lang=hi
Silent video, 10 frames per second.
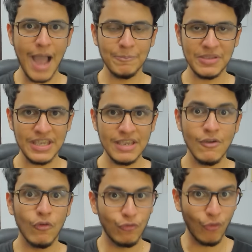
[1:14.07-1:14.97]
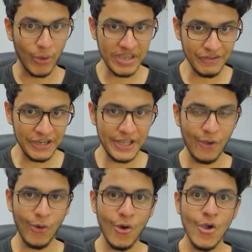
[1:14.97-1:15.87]
आपकी वही
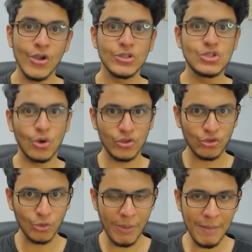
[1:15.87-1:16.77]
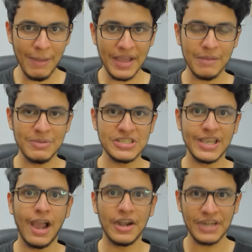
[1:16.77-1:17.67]
वीडियो जो सुबह बारह
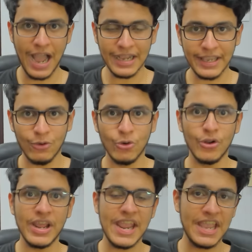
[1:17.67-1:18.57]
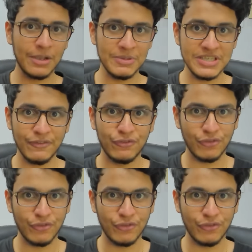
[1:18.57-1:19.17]
बजे हटा के उन्होंने एक बजे